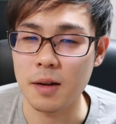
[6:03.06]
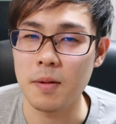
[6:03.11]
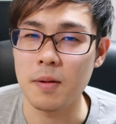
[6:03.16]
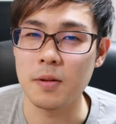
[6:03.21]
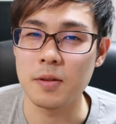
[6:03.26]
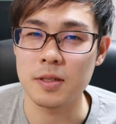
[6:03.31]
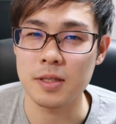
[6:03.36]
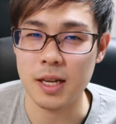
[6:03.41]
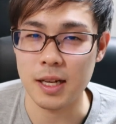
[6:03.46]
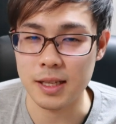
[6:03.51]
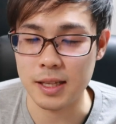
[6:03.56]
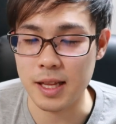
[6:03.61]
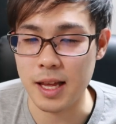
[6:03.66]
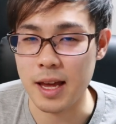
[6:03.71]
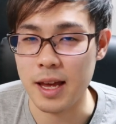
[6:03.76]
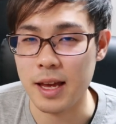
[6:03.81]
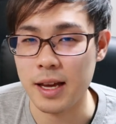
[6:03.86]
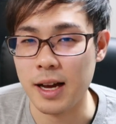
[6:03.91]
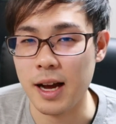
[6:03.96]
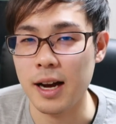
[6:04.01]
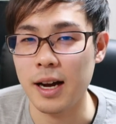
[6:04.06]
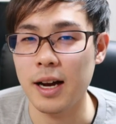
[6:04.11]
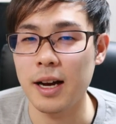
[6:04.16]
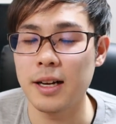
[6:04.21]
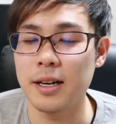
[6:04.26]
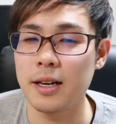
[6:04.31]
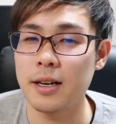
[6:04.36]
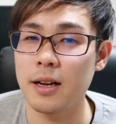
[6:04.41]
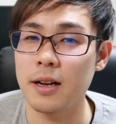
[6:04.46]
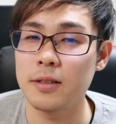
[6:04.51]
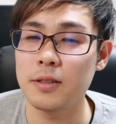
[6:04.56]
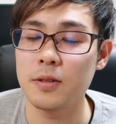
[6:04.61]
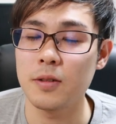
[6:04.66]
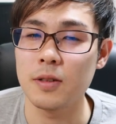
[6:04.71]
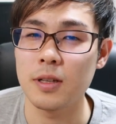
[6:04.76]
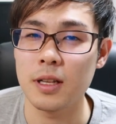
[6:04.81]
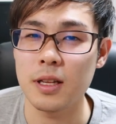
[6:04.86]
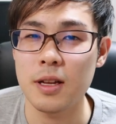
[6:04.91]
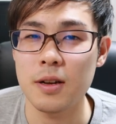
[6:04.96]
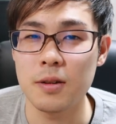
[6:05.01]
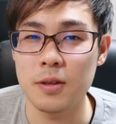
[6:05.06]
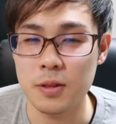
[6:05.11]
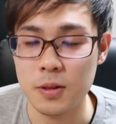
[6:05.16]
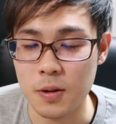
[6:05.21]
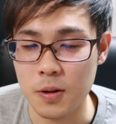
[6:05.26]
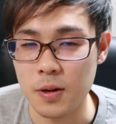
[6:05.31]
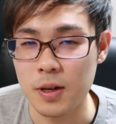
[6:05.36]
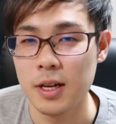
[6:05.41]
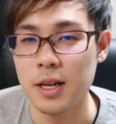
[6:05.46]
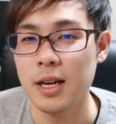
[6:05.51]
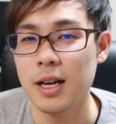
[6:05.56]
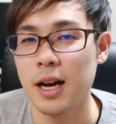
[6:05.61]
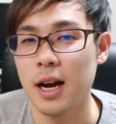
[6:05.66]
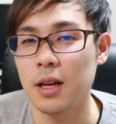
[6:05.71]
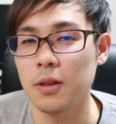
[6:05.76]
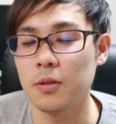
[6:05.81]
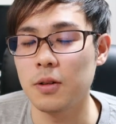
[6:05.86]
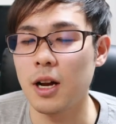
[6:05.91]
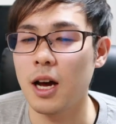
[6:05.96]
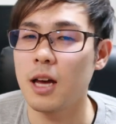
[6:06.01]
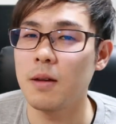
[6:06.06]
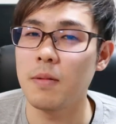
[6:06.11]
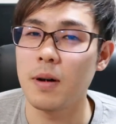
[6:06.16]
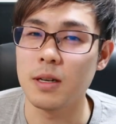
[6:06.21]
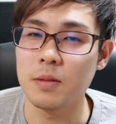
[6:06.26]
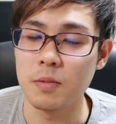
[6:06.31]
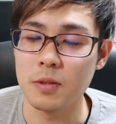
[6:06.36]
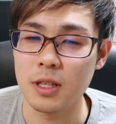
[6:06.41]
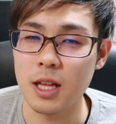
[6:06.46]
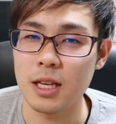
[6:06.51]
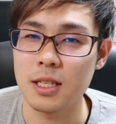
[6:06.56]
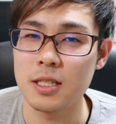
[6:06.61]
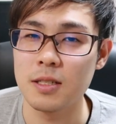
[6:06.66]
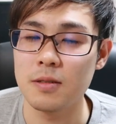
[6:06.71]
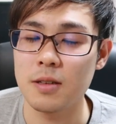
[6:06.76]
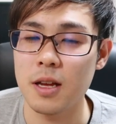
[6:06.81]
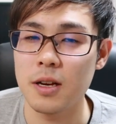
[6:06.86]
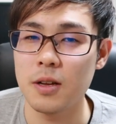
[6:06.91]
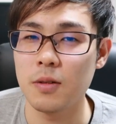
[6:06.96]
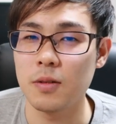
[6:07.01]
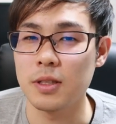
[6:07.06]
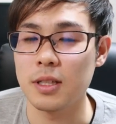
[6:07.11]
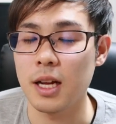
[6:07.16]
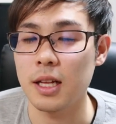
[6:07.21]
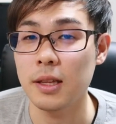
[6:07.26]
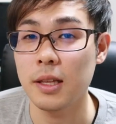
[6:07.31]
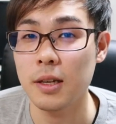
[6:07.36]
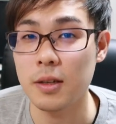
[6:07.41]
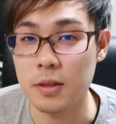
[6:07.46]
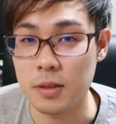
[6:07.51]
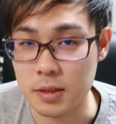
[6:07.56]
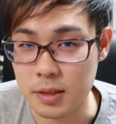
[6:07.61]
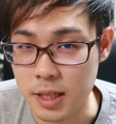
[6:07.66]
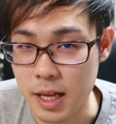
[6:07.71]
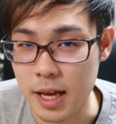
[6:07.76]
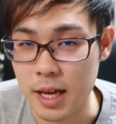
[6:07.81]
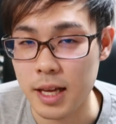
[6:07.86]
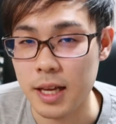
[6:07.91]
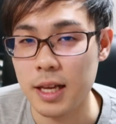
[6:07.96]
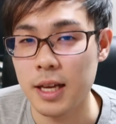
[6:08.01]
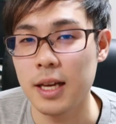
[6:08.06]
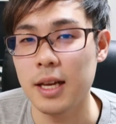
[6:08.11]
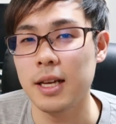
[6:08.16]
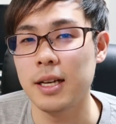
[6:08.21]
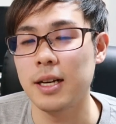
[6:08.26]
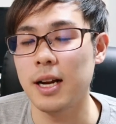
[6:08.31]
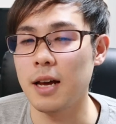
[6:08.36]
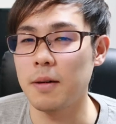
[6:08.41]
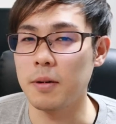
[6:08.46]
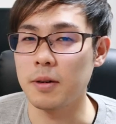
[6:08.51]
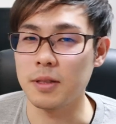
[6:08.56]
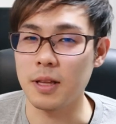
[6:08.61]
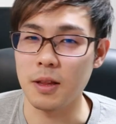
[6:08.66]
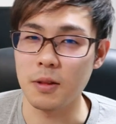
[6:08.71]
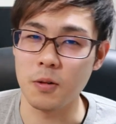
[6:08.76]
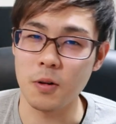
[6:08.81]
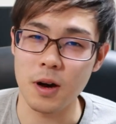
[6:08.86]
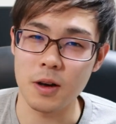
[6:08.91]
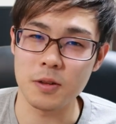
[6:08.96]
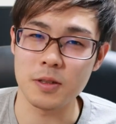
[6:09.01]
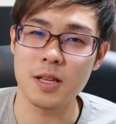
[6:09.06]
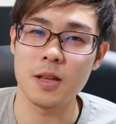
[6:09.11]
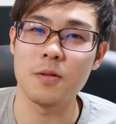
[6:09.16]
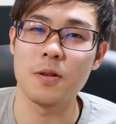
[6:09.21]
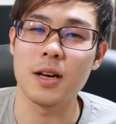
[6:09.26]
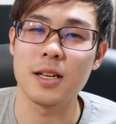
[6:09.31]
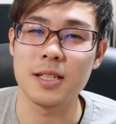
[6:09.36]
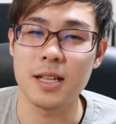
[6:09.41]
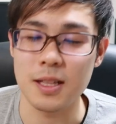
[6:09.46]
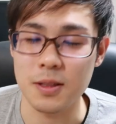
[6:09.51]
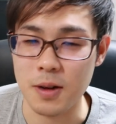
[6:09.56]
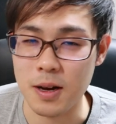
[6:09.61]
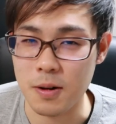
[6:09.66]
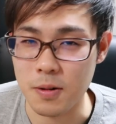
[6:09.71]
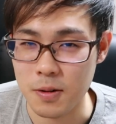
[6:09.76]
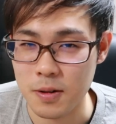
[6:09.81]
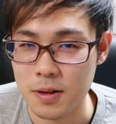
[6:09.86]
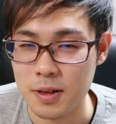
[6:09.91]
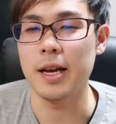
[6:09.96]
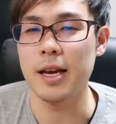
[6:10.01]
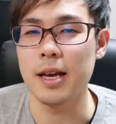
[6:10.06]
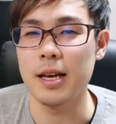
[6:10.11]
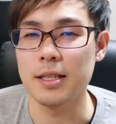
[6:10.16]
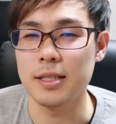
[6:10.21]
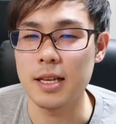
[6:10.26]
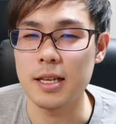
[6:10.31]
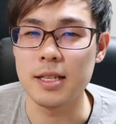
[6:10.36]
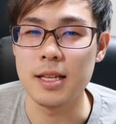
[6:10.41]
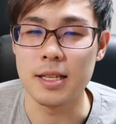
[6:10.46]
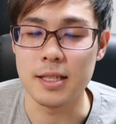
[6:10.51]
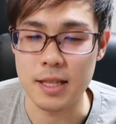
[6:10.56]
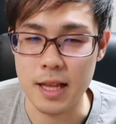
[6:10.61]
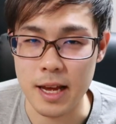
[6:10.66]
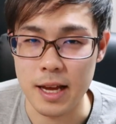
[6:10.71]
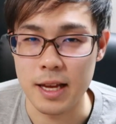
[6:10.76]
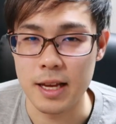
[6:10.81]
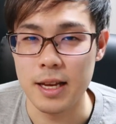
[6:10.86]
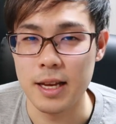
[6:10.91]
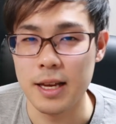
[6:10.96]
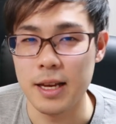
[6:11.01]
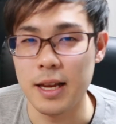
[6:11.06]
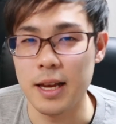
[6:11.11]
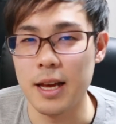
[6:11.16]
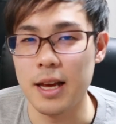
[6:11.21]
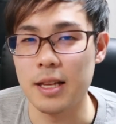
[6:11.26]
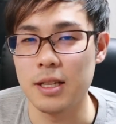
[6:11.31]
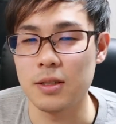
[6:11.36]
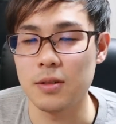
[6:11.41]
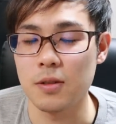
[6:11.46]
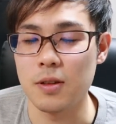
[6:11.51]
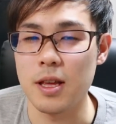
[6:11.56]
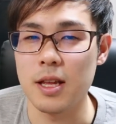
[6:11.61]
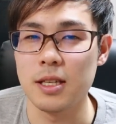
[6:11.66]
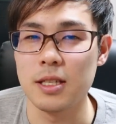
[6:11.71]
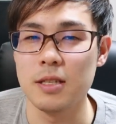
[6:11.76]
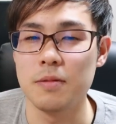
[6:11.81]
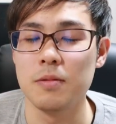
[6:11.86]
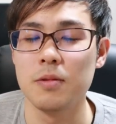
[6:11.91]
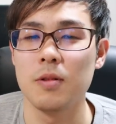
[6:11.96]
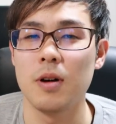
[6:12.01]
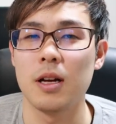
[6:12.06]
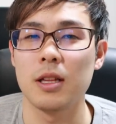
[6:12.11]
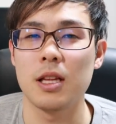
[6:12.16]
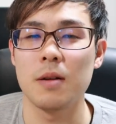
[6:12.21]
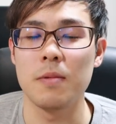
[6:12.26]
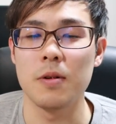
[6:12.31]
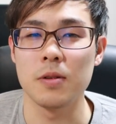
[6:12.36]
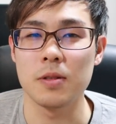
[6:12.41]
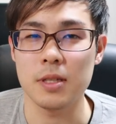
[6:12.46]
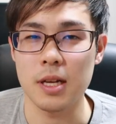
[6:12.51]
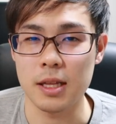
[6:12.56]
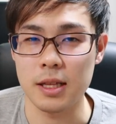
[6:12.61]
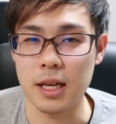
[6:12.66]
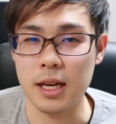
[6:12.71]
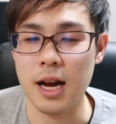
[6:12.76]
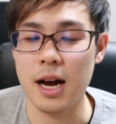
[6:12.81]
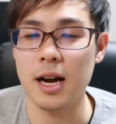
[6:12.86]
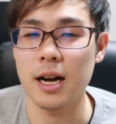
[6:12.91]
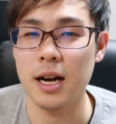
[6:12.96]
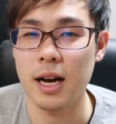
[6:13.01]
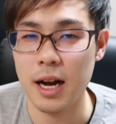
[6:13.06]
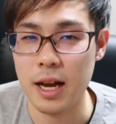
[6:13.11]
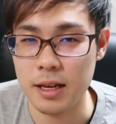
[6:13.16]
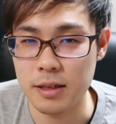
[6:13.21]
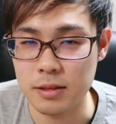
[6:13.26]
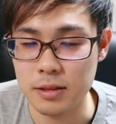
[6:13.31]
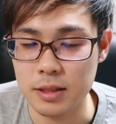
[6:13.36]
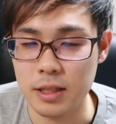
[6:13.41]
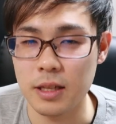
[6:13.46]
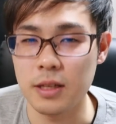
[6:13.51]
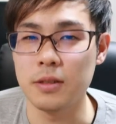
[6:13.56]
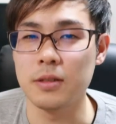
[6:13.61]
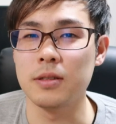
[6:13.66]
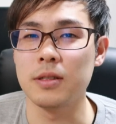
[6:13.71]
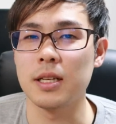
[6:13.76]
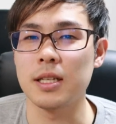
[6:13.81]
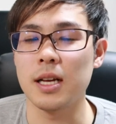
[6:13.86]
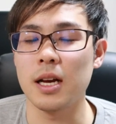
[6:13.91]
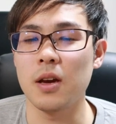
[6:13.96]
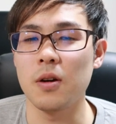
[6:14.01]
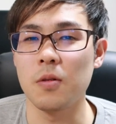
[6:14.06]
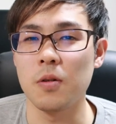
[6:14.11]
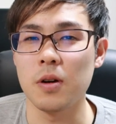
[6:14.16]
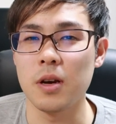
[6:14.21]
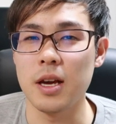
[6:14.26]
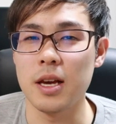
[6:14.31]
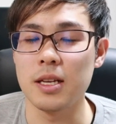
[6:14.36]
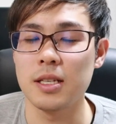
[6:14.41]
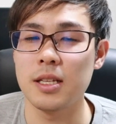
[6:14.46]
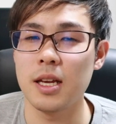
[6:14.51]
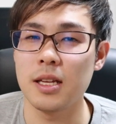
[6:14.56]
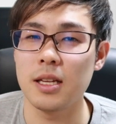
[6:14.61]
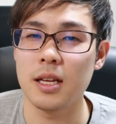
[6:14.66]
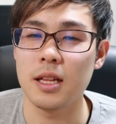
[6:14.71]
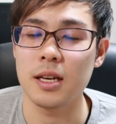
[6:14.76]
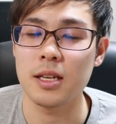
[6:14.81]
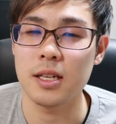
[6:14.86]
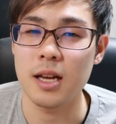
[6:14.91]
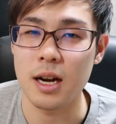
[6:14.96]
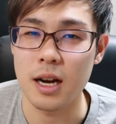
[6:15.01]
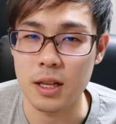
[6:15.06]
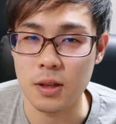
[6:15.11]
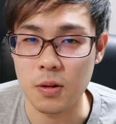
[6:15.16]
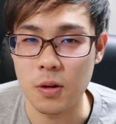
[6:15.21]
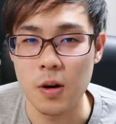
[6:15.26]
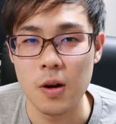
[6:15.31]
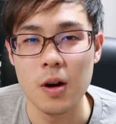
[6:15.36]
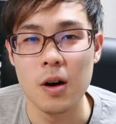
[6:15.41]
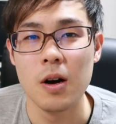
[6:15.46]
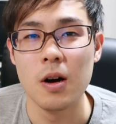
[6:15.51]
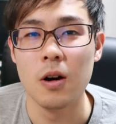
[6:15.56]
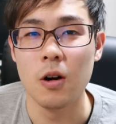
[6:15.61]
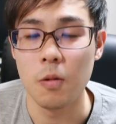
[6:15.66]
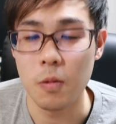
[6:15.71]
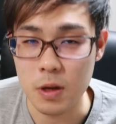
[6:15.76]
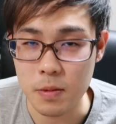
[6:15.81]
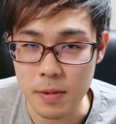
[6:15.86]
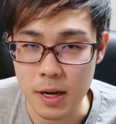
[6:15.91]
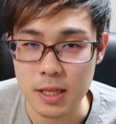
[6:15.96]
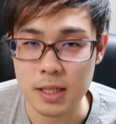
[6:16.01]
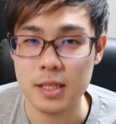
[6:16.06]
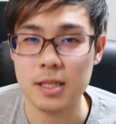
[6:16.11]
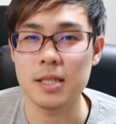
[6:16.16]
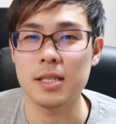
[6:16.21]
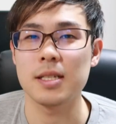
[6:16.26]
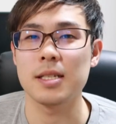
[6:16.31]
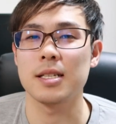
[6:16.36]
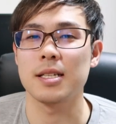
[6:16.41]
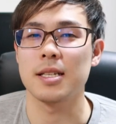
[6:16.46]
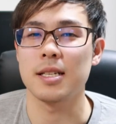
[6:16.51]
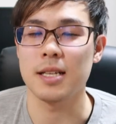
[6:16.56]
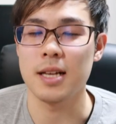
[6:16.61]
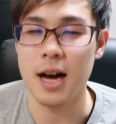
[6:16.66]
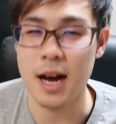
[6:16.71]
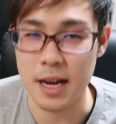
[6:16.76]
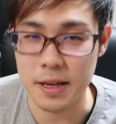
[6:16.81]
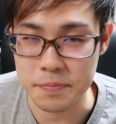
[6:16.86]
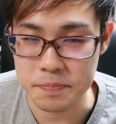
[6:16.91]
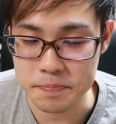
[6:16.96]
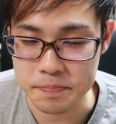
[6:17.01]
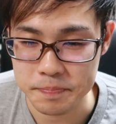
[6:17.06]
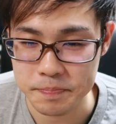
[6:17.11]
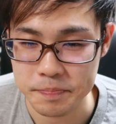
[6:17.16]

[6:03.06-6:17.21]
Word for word: 頭を使って考えられるようになってくるとあのライバルも出し抜けるようになってくるんでライバルっての他のセドラーさんとかも、えー、ぜひですね、えー、ちょっとね自分の頭を使って考えるっていう風な作業を、えー、していただきたいなと思います。はい